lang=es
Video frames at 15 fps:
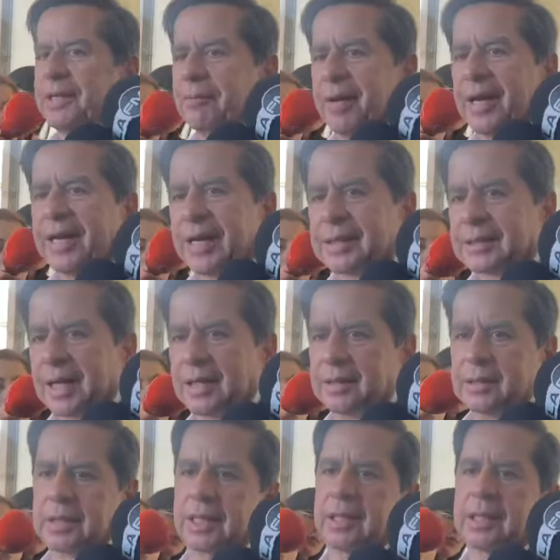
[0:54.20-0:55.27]
primera
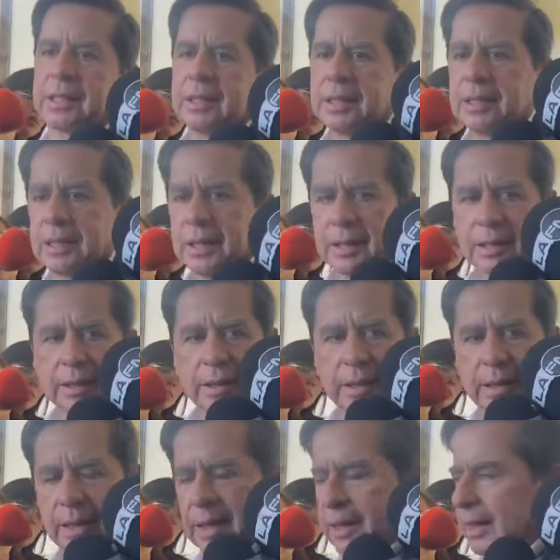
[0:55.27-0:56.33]
tanda
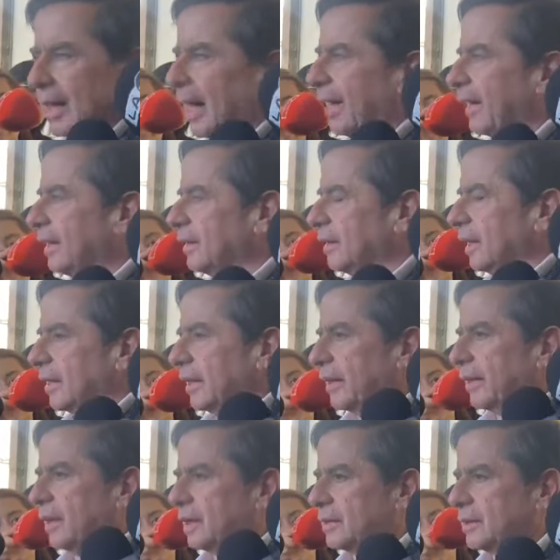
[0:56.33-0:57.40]
de la agenda
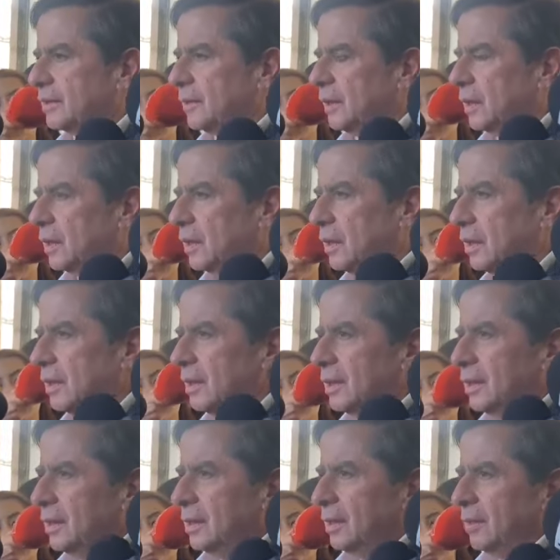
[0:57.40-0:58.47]
legislativa.
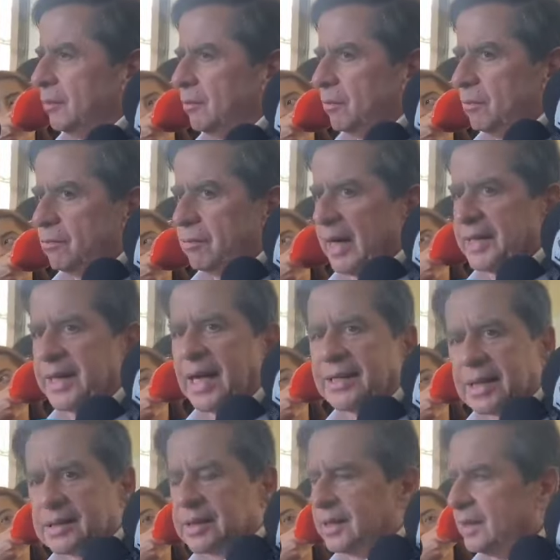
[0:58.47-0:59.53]

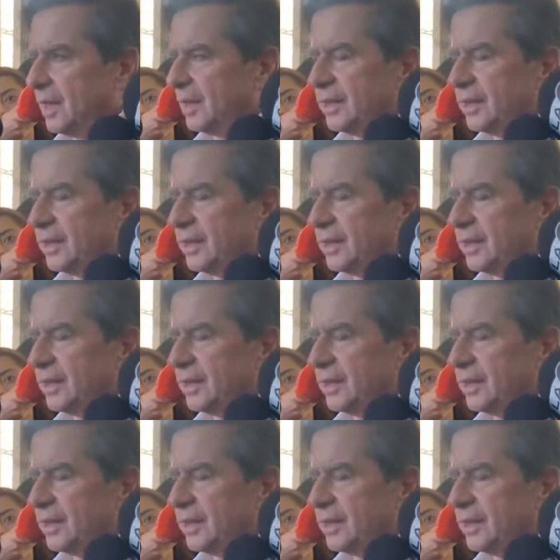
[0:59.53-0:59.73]
Mañana se